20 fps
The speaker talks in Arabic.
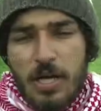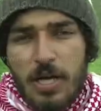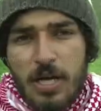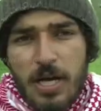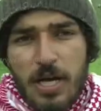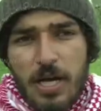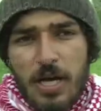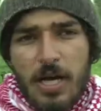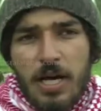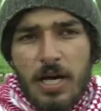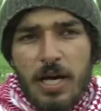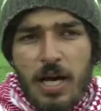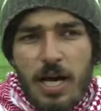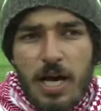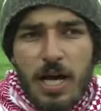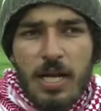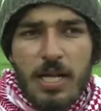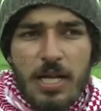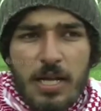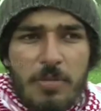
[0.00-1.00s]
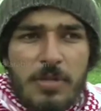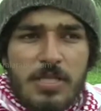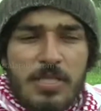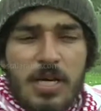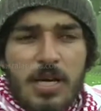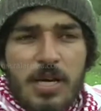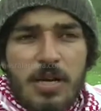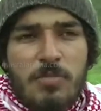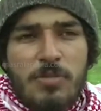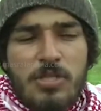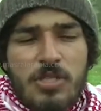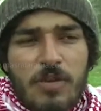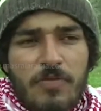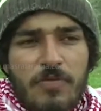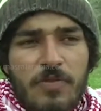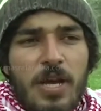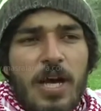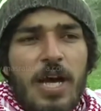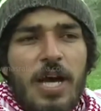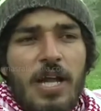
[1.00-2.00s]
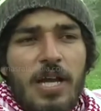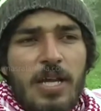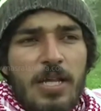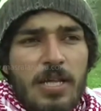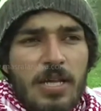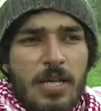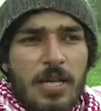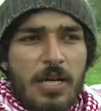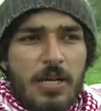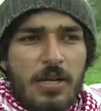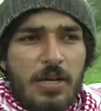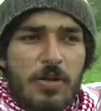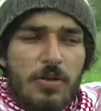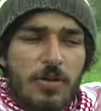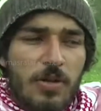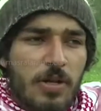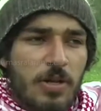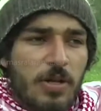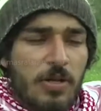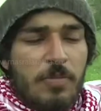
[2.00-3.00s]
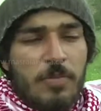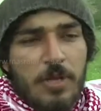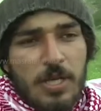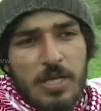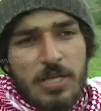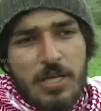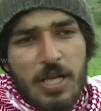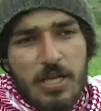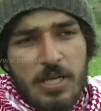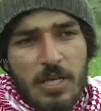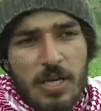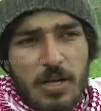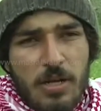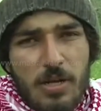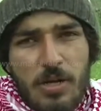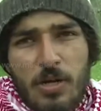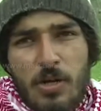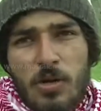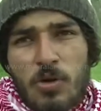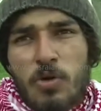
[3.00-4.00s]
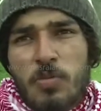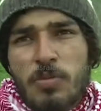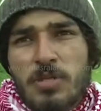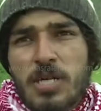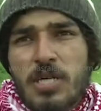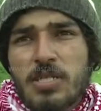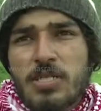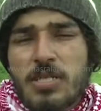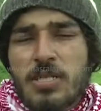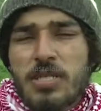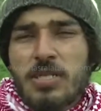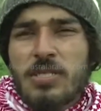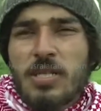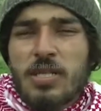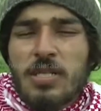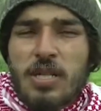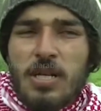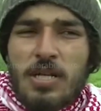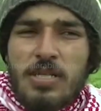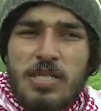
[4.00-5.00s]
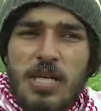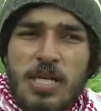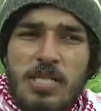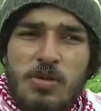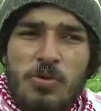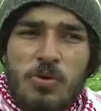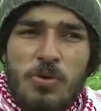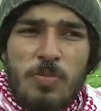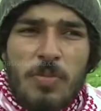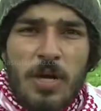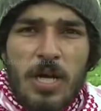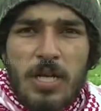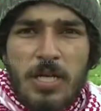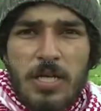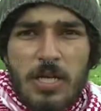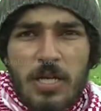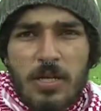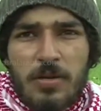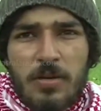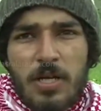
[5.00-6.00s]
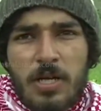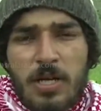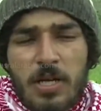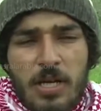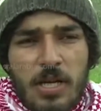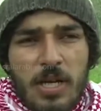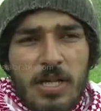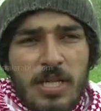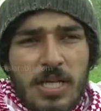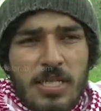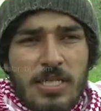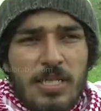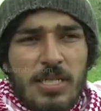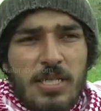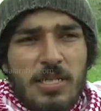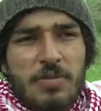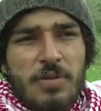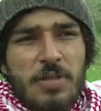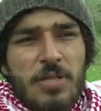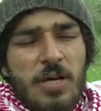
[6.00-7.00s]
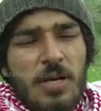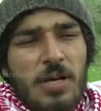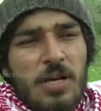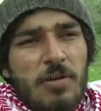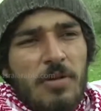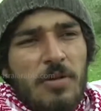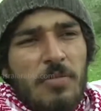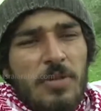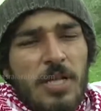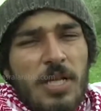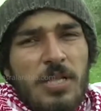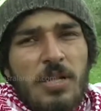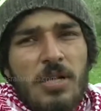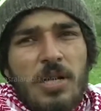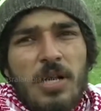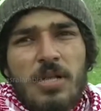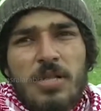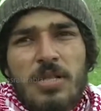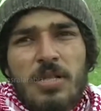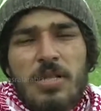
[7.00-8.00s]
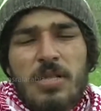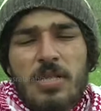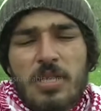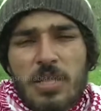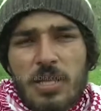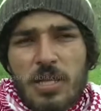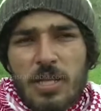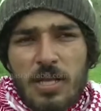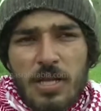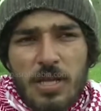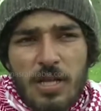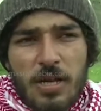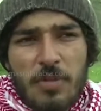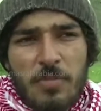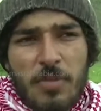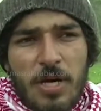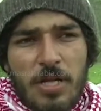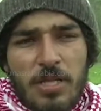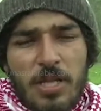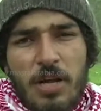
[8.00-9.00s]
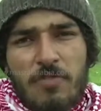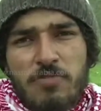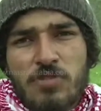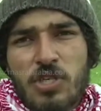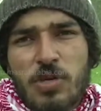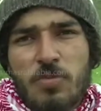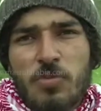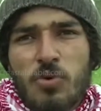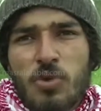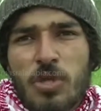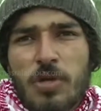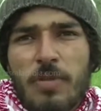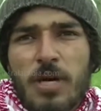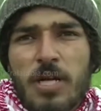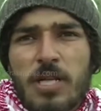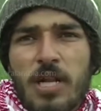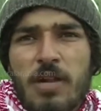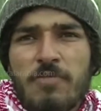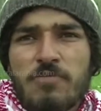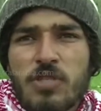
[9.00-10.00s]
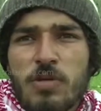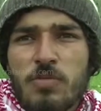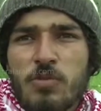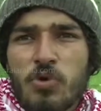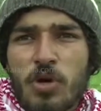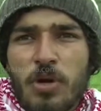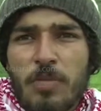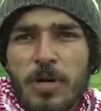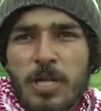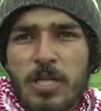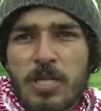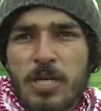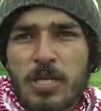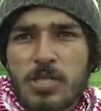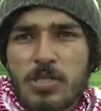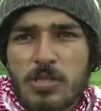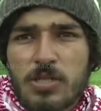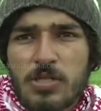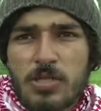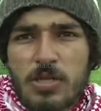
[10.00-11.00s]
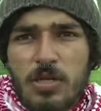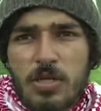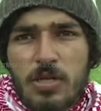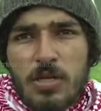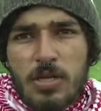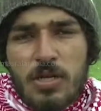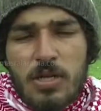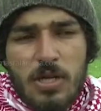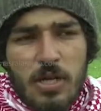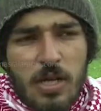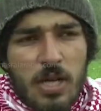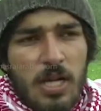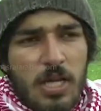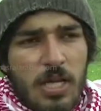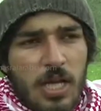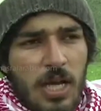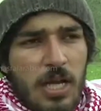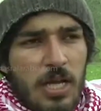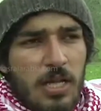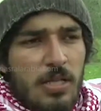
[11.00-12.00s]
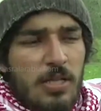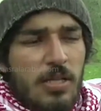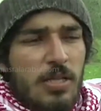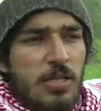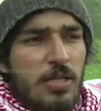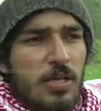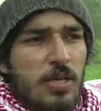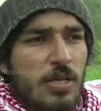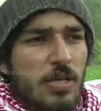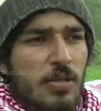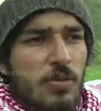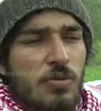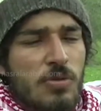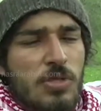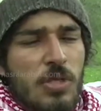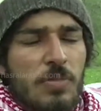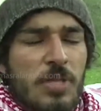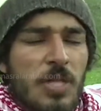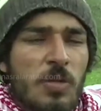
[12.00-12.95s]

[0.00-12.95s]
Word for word: عندنا حاليا المسار اللي بنشتغل فيه حاليا يعني يمكن يتغير اللي هو مسار سكه الحجاز العثمانيه اللي تاسست تقريبا بدايه القرن الماضي 1908 ل 1914 اللي كانت توصل